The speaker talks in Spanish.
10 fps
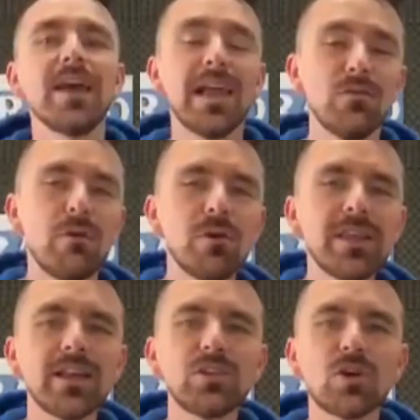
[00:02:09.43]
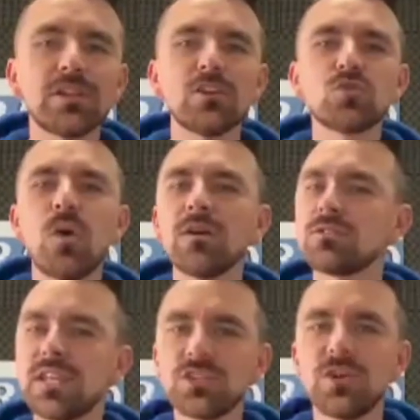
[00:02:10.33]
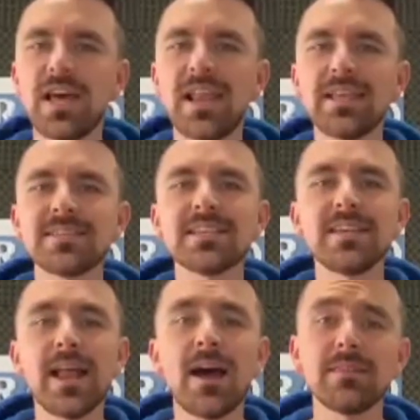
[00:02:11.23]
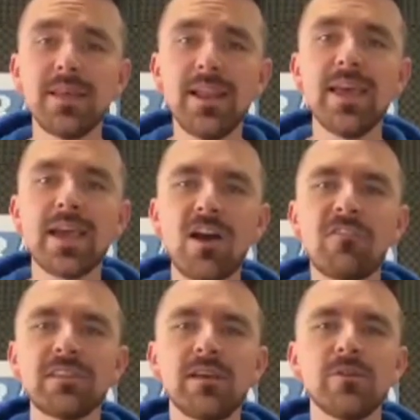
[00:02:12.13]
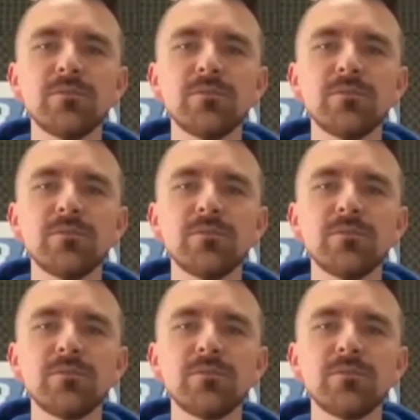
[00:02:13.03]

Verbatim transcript: El nuevo director de los Juegos Nacionales será del eje cafetero.